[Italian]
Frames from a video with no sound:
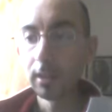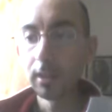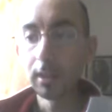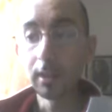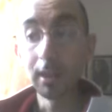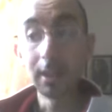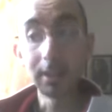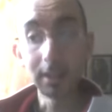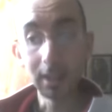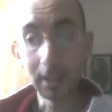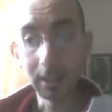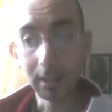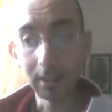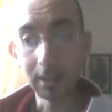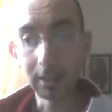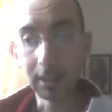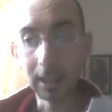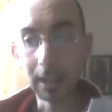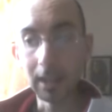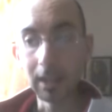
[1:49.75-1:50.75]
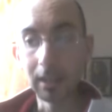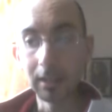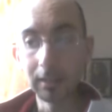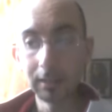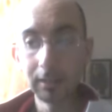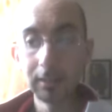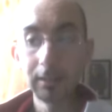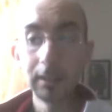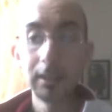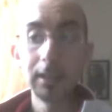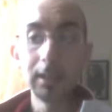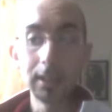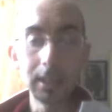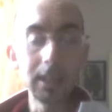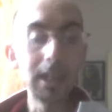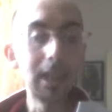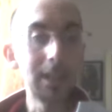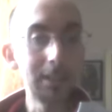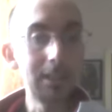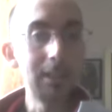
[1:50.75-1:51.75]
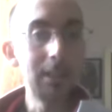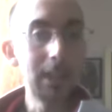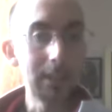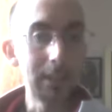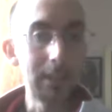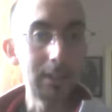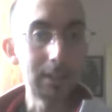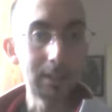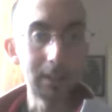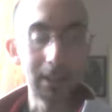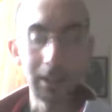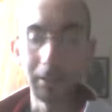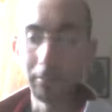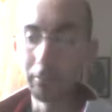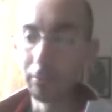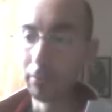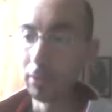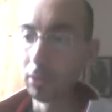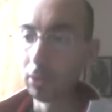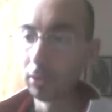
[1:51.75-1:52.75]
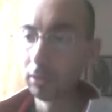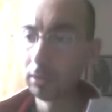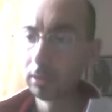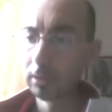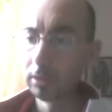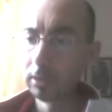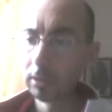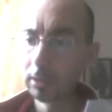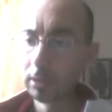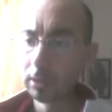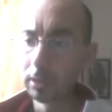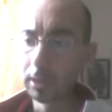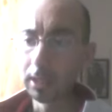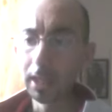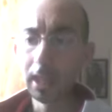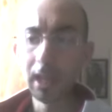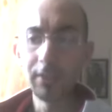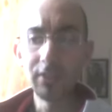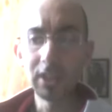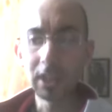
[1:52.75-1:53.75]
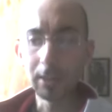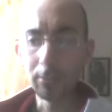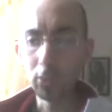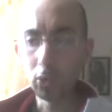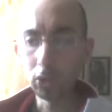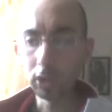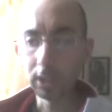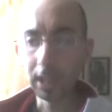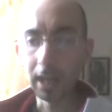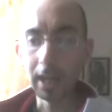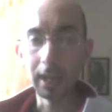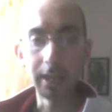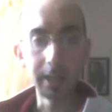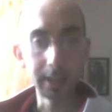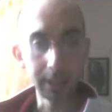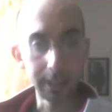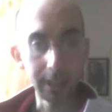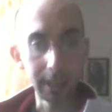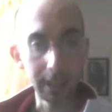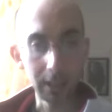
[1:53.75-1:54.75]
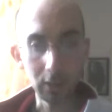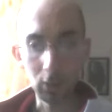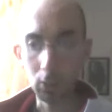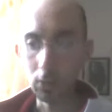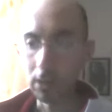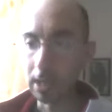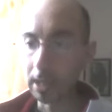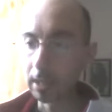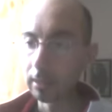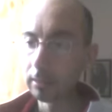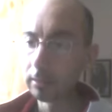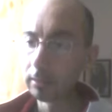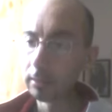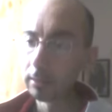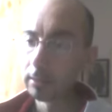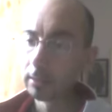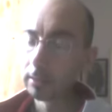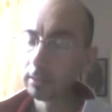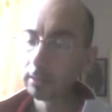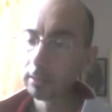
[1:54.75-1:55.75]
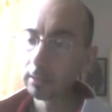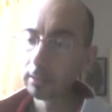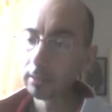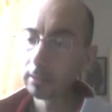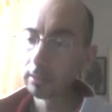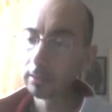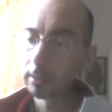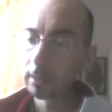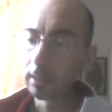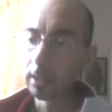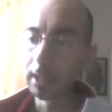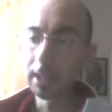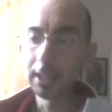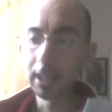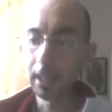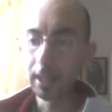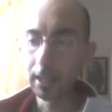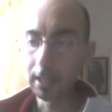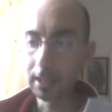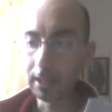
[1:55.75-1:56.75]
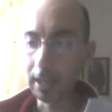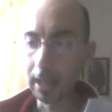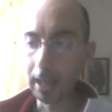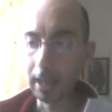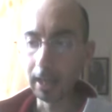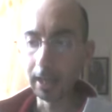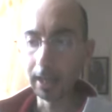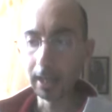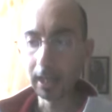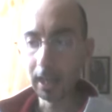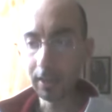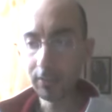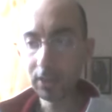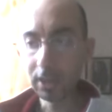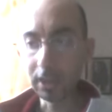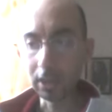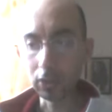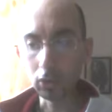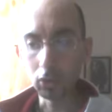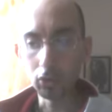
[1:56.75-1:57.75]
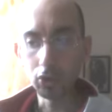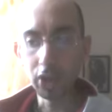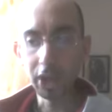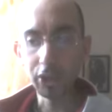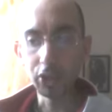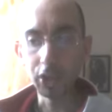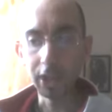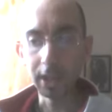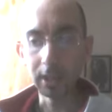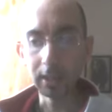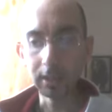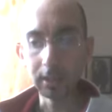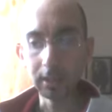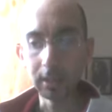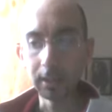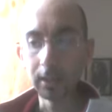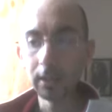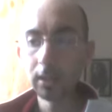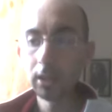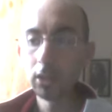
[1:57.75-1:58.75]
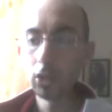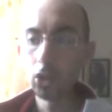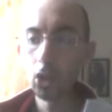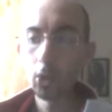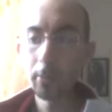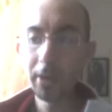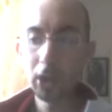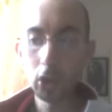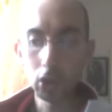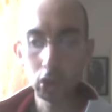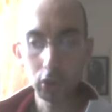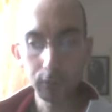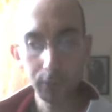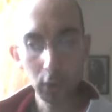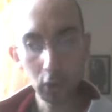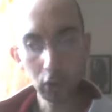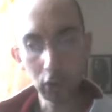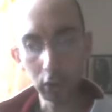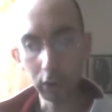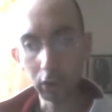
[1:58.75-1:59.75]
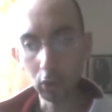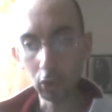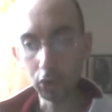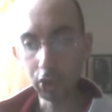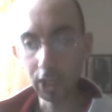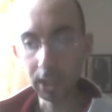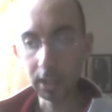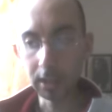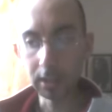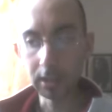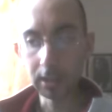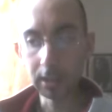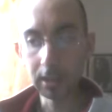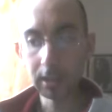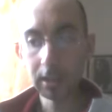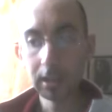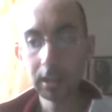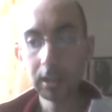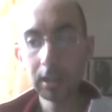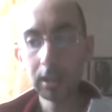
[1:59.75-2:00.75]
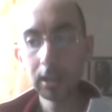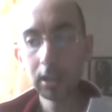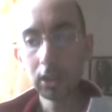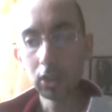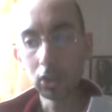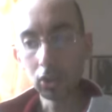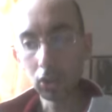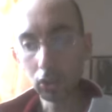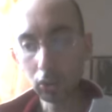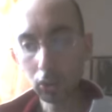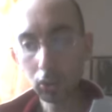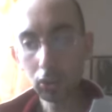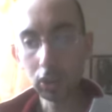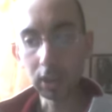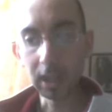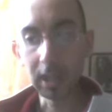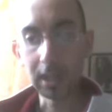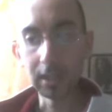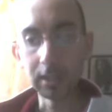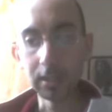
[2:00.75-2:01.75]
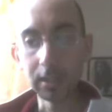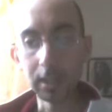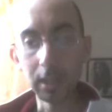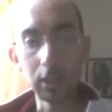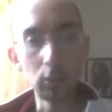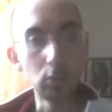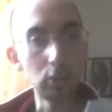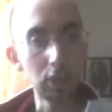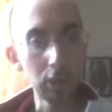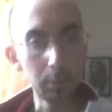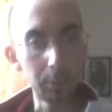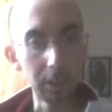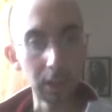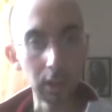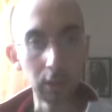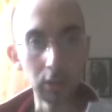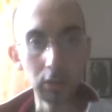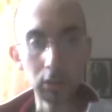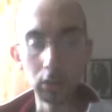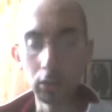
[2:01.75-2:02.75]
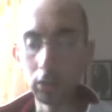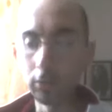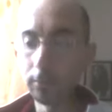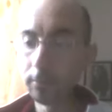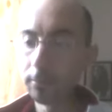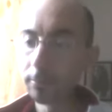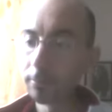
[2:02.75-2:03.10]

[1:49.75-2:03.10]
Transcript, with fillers: L'eternità è al di là del tempo, della vita mortale che è qua. L'eternità è la vita soggiacente, come lo sfondo innocente sottostante un dipinto.